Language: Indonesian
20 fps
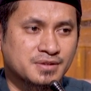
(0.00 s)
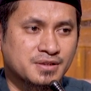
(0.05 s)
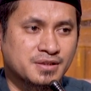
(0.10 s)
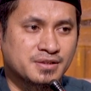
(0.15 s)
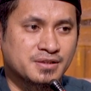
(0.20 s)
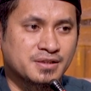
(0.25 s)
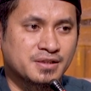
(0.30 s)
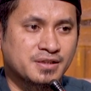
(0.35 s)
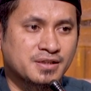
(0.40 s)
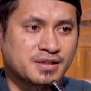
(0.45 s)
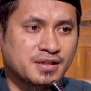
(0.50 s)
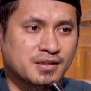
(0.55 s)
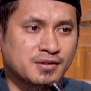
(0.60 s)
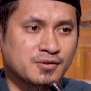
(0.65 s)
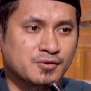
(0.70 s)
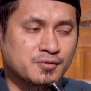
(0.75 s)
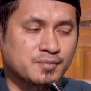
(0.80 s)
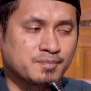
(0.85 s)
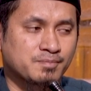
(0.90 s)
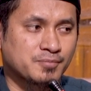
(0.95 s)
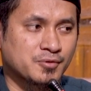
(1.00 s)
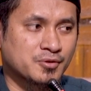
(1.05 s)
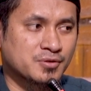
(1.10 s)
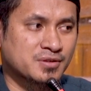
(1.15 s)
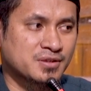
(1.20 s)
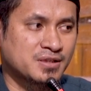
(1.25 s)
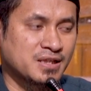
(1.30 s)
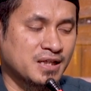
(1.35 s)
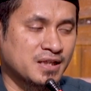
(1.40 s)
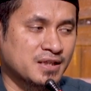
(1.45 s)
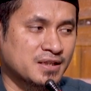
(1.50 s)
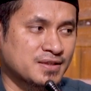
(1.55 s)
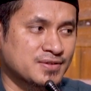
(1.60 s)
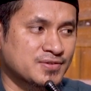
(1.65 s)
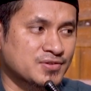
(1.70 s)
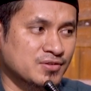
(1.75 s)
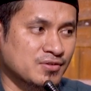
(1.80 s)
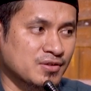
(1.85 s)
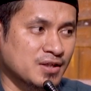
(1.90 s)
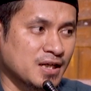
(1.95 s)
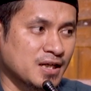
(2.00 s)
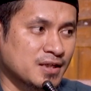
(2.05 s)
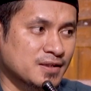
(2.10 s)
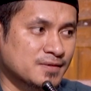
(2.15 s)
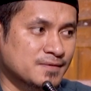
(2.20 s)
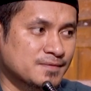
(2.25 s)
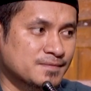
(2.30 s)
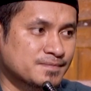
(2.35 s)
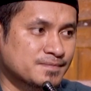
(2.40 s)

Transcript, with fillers: ketika luput dari sholat